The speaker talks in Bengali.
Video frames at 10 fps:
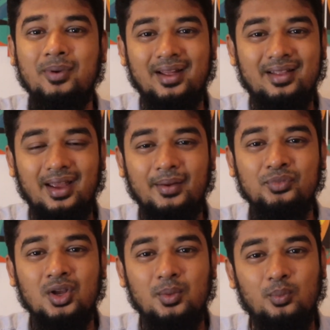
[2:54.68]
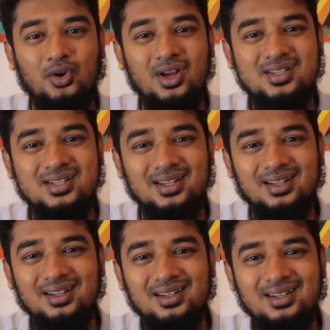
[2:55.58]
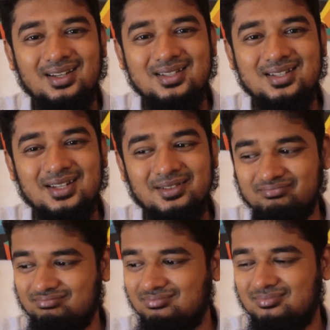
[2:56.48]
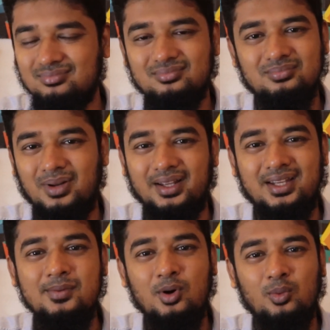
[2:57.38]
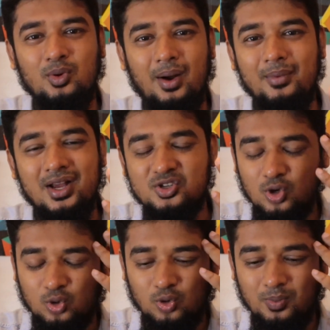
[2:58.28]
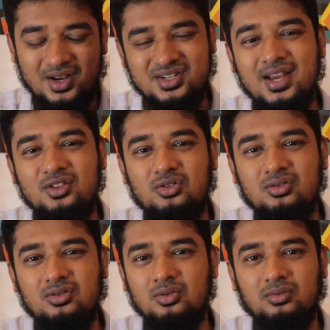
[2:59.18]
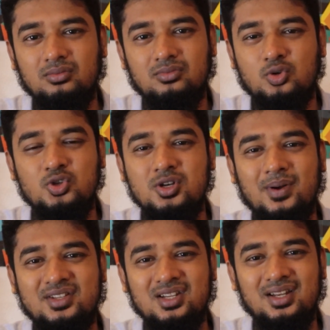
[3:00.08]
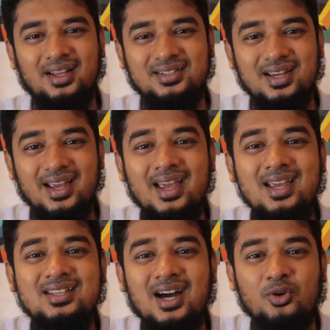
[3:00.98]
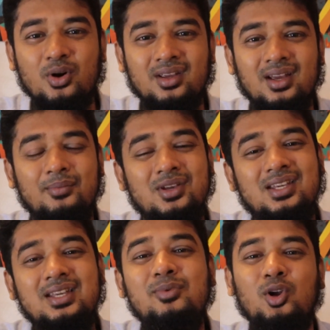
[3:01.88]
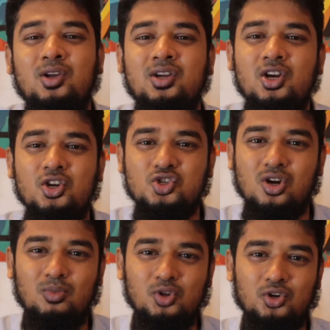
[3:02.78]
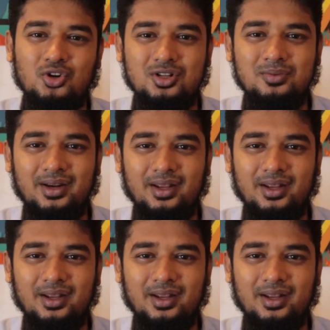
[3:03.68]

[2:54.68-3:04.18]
ছুঁড়ে মেরে দেয় মনে হচ্ছে যে মানে কি বলবো আমি আসলে কোনো ভাষাই তো খুঁজে পাচ্ছে না যে এই জানোয়ারকে আমি কি বলে সম্বোধন